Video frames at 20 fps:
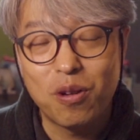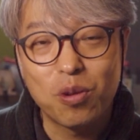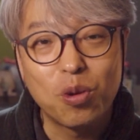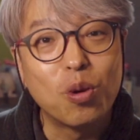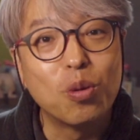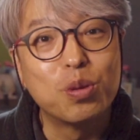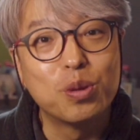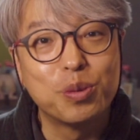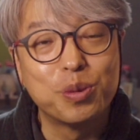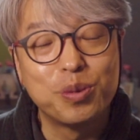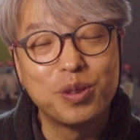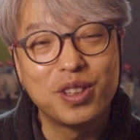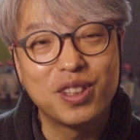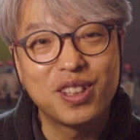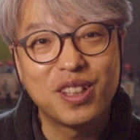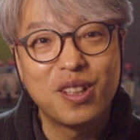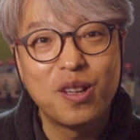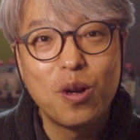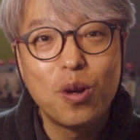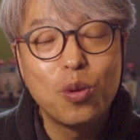요
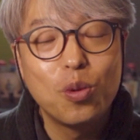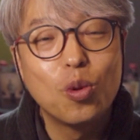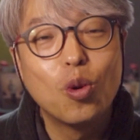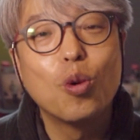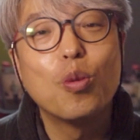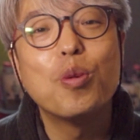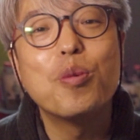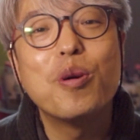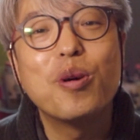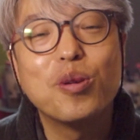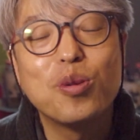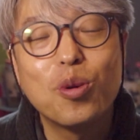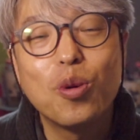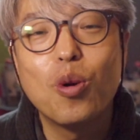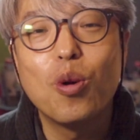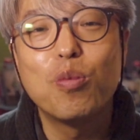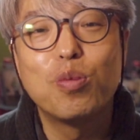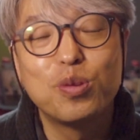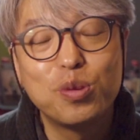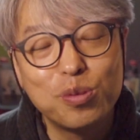부분들,
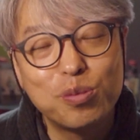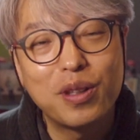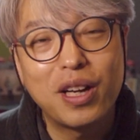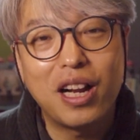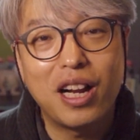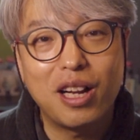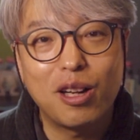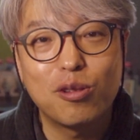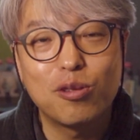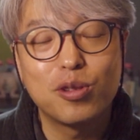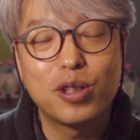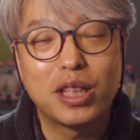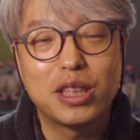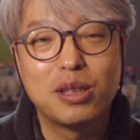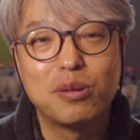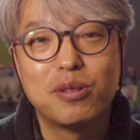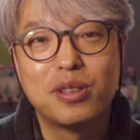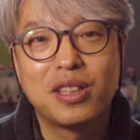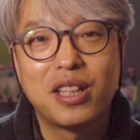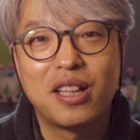요 부분만 알고
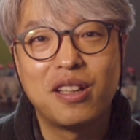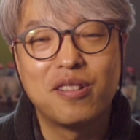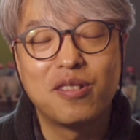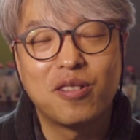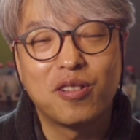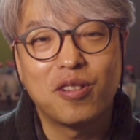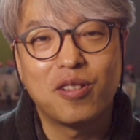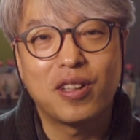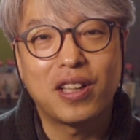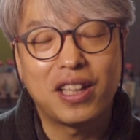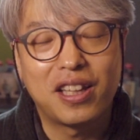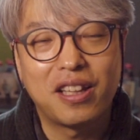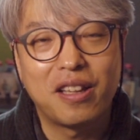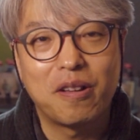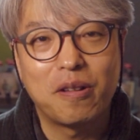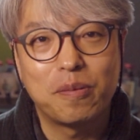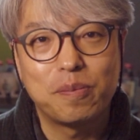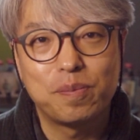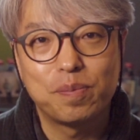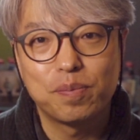계시면 되는 것
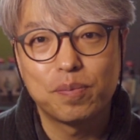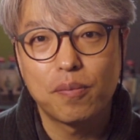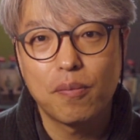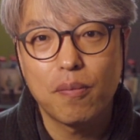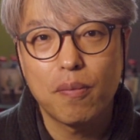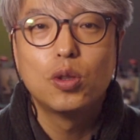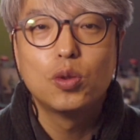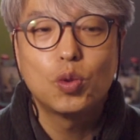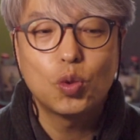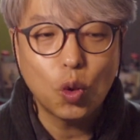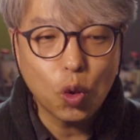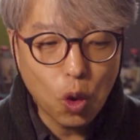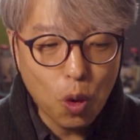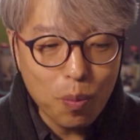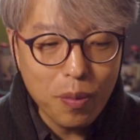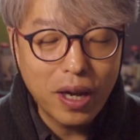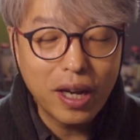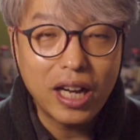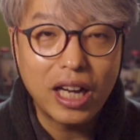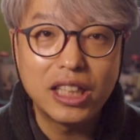같아요.
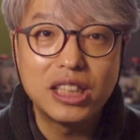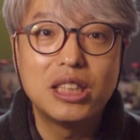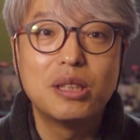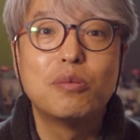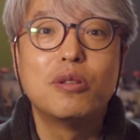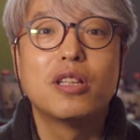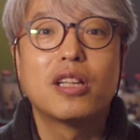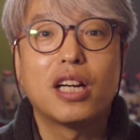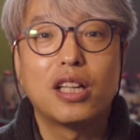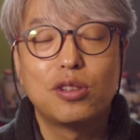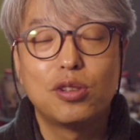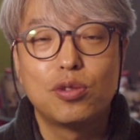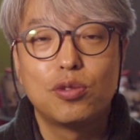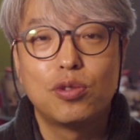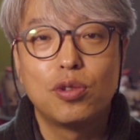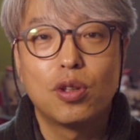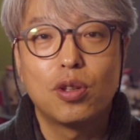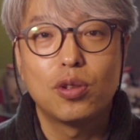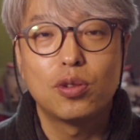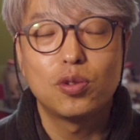조금만 관심을
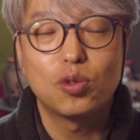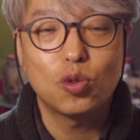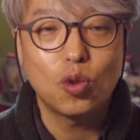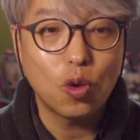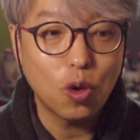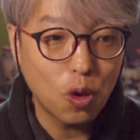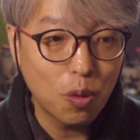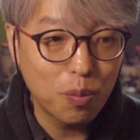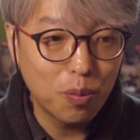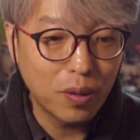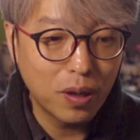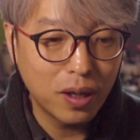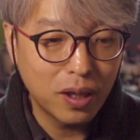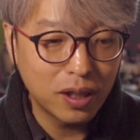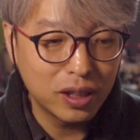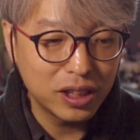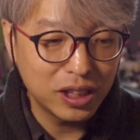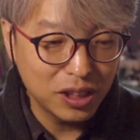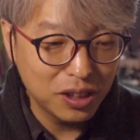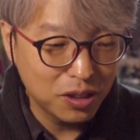가지고요,
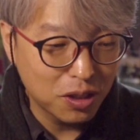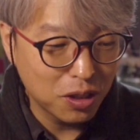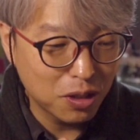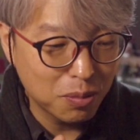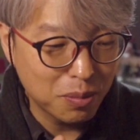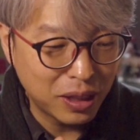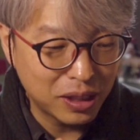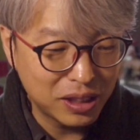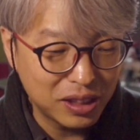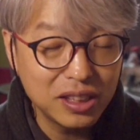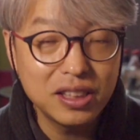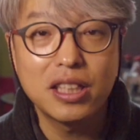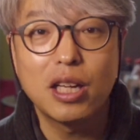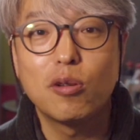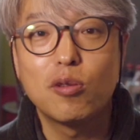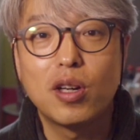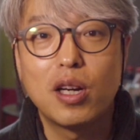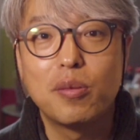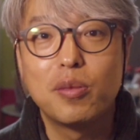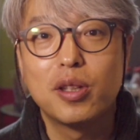조금만 신경만
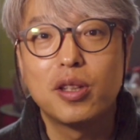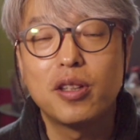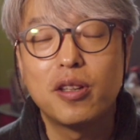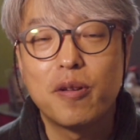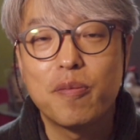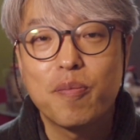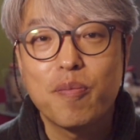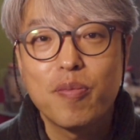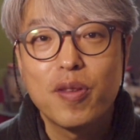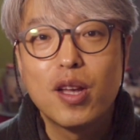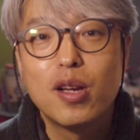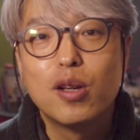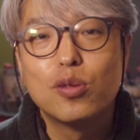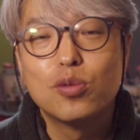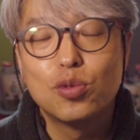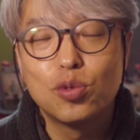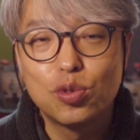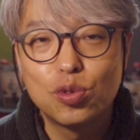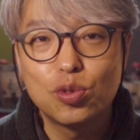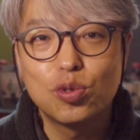쓴다고 하면
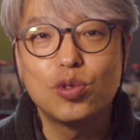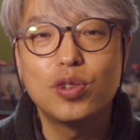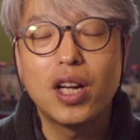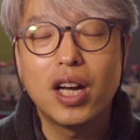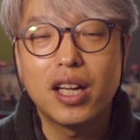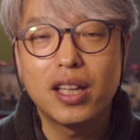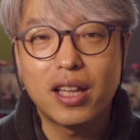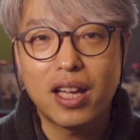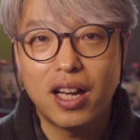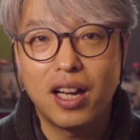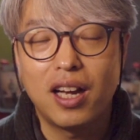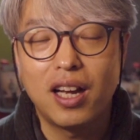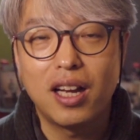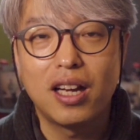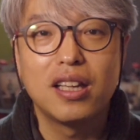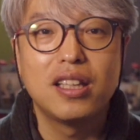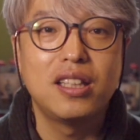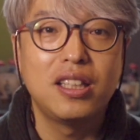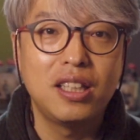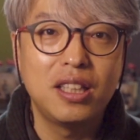누구나
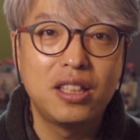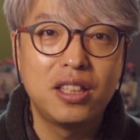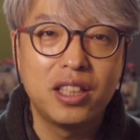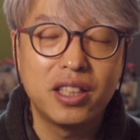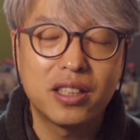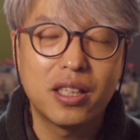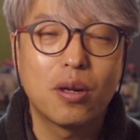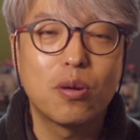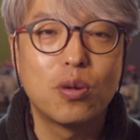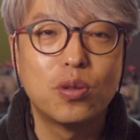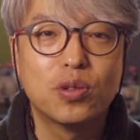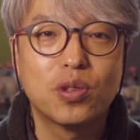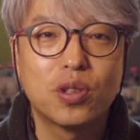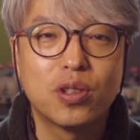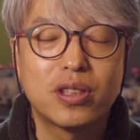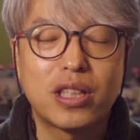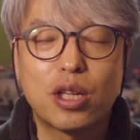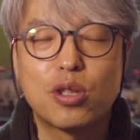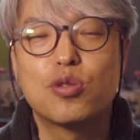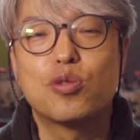다 이 디지털
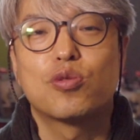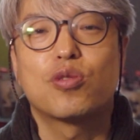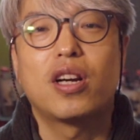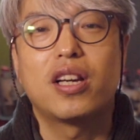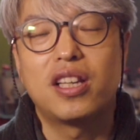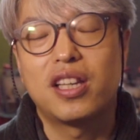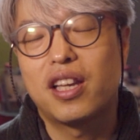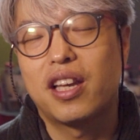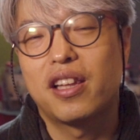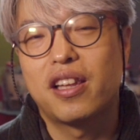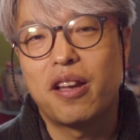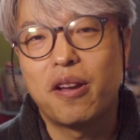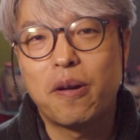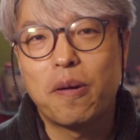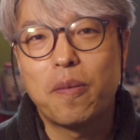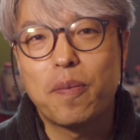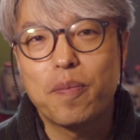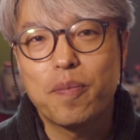콘솔을 다룰 수가 있게 돼요.